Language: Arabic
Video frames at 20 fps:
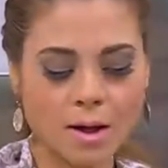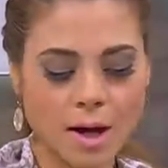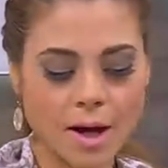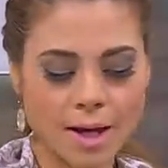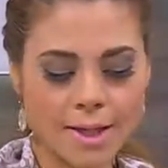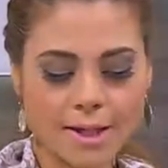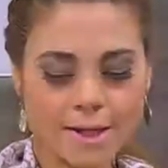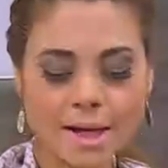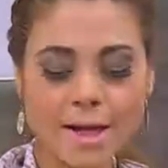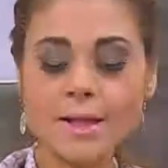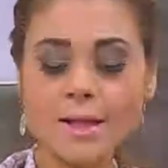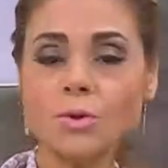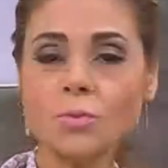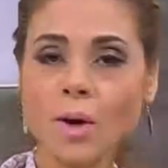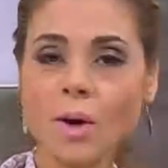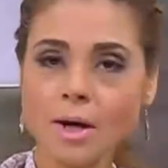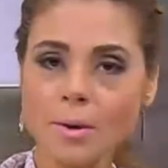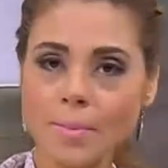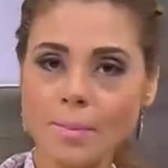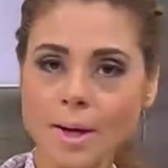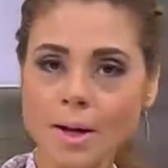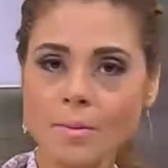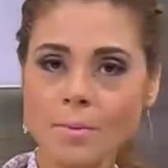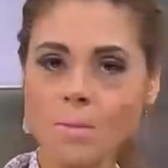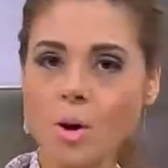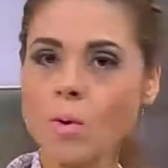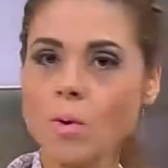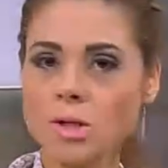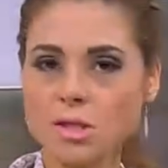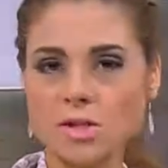انا اكلت وجبه
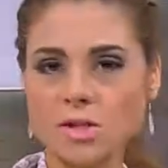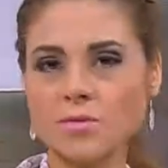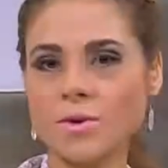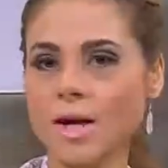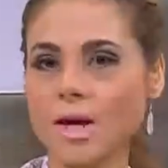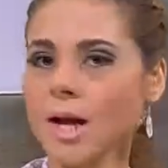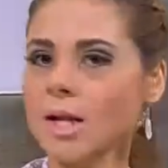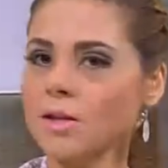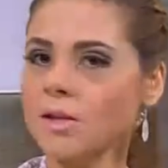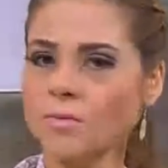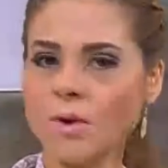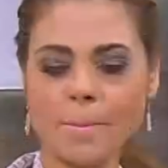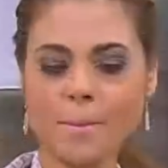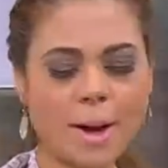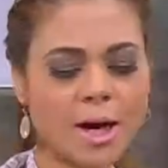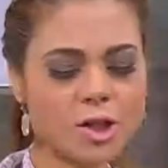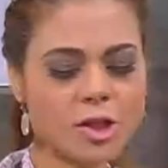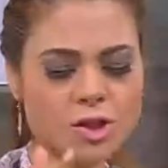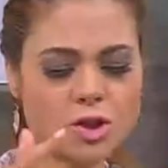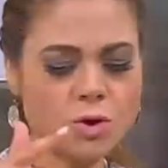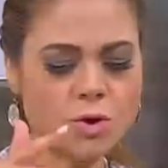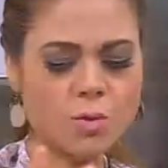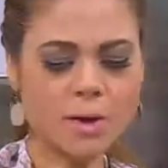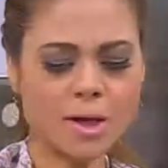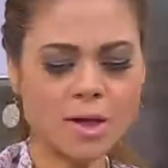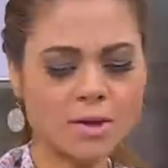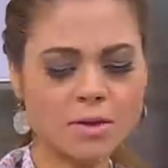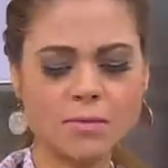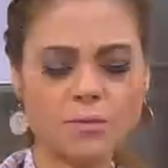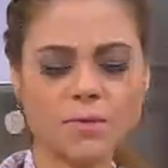بوظت فيها اكلت فيها محشي
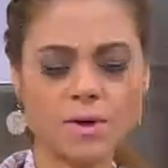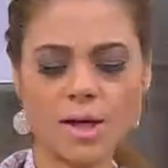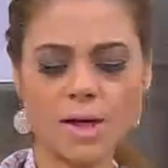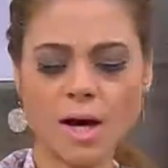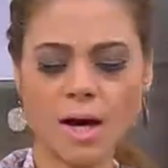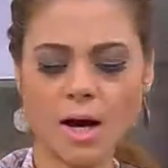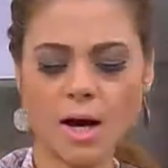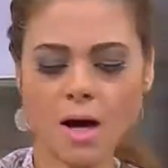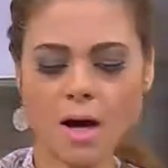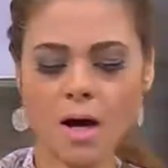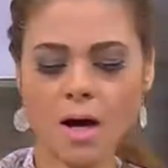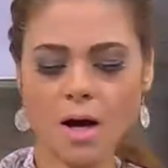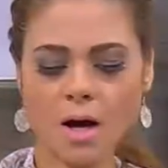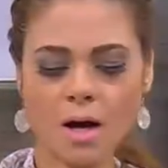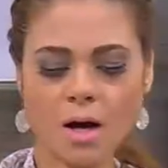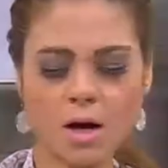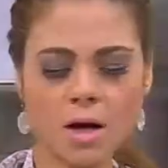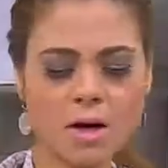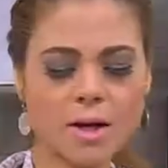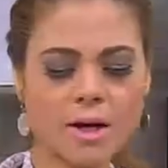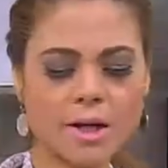وكلت فيها